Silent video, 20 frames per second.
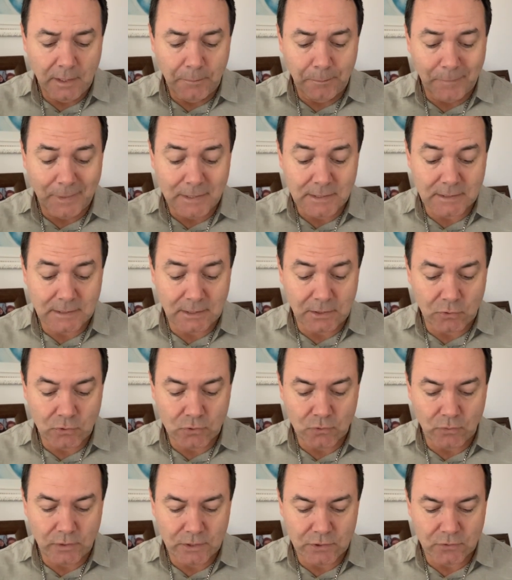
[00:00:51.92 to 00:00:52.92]
Mas
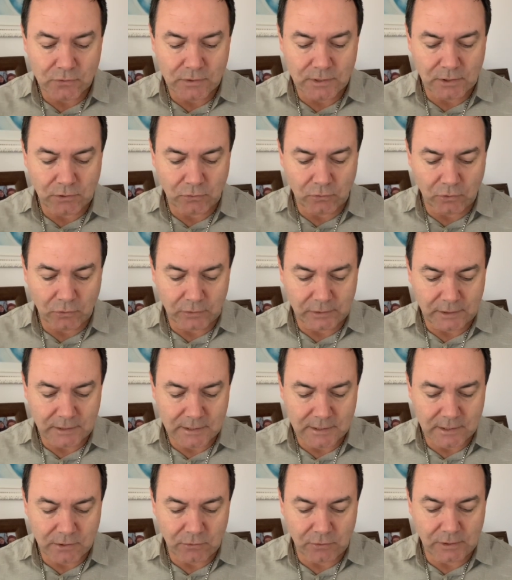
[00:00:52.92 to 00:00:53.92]
Deus o ressuscitou ao
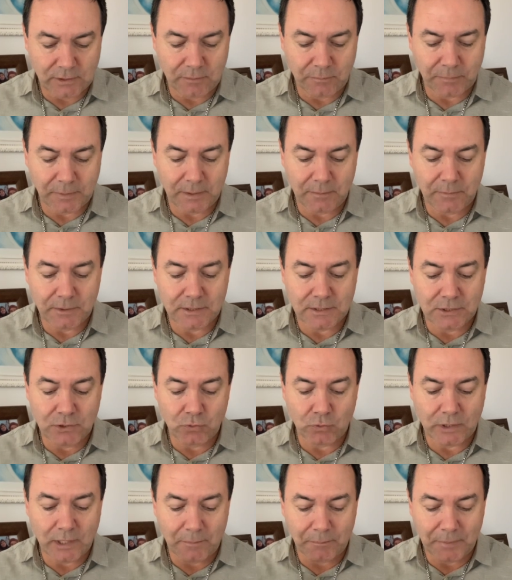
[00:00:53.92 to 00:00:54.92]
terceiro dia e
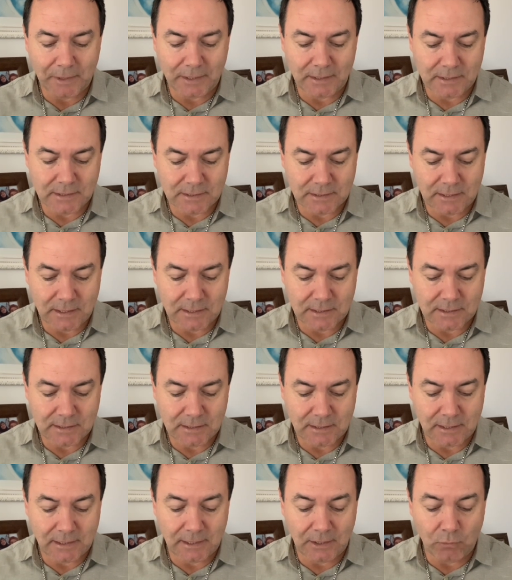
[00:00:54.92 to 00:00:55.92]
permitiu que
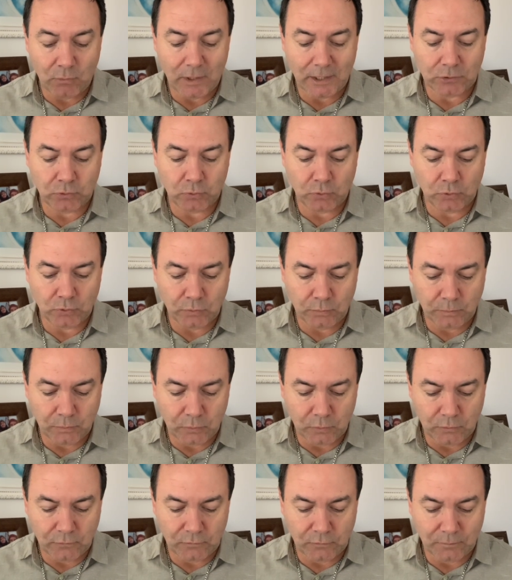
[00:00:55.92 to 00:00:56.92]
aparecesse, não a todo o
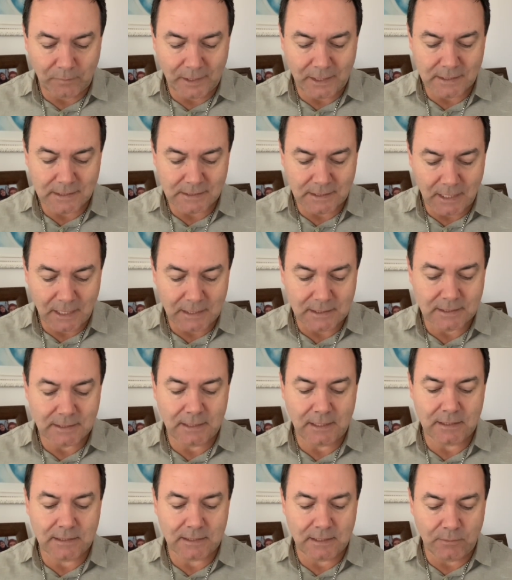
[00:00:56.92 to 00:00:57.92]
povo, mas às
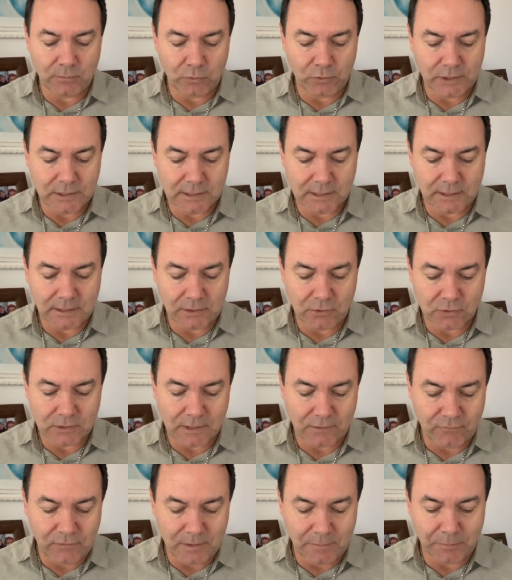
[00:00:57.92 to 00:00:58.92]
testemunhas que Deus
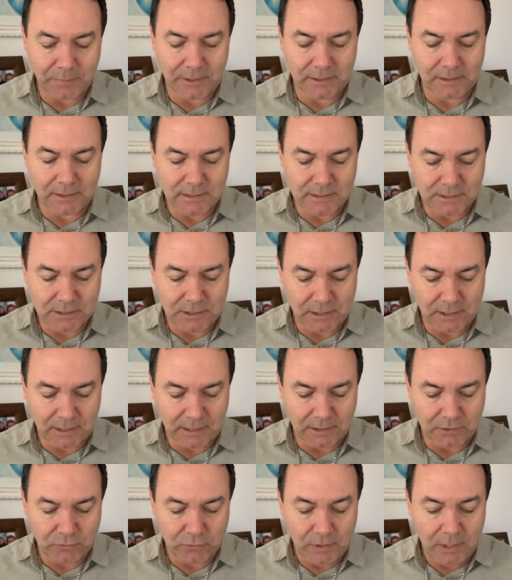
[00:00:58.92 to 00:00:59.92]
havia
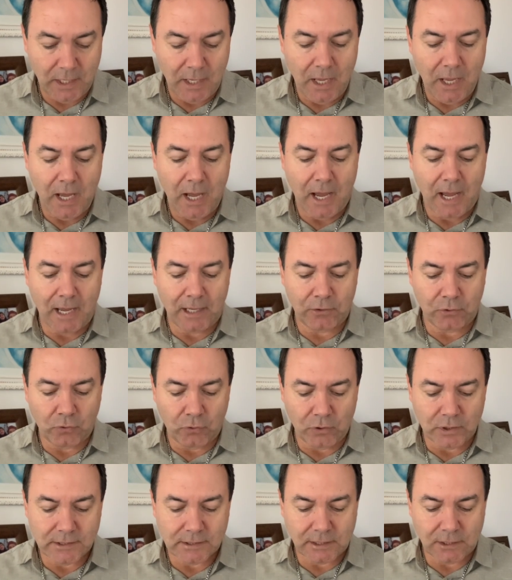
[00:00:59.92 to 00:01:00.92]
predestinado, a
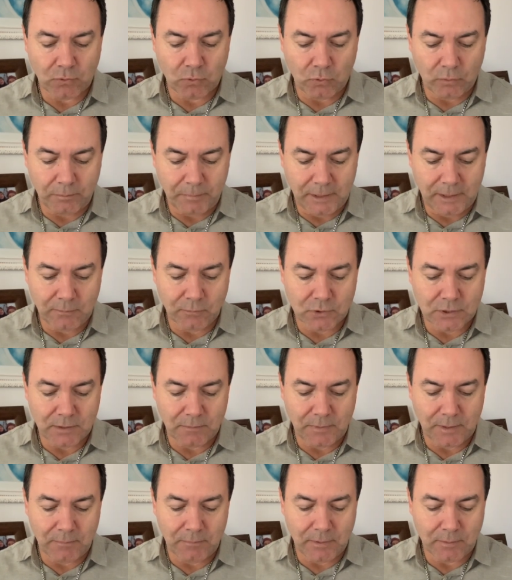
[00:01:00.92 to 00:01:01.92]
nós que comemos e
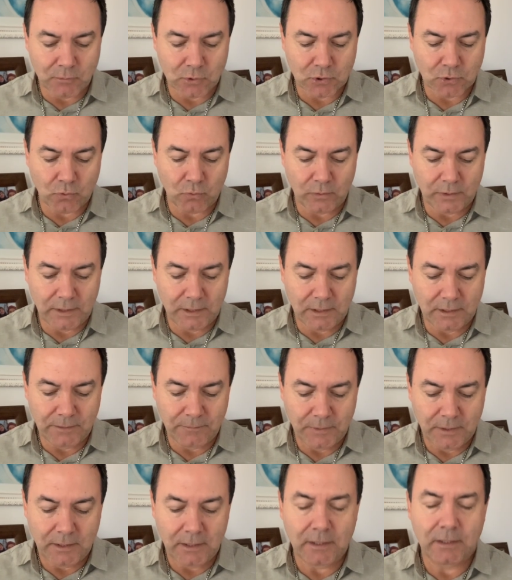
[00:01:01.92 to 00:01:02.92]
bebemos com ele
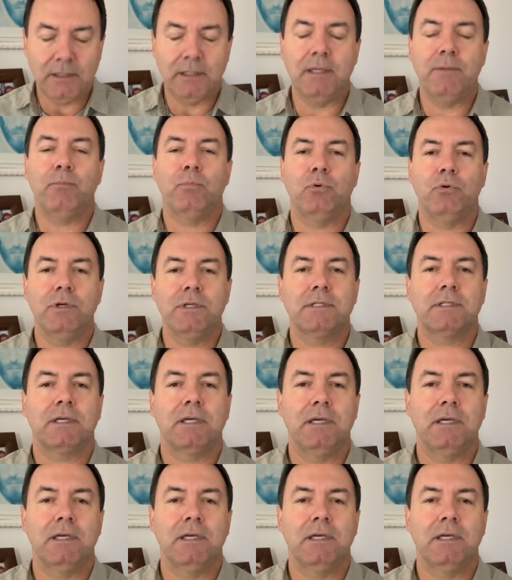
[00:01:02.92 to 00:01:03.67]
depois que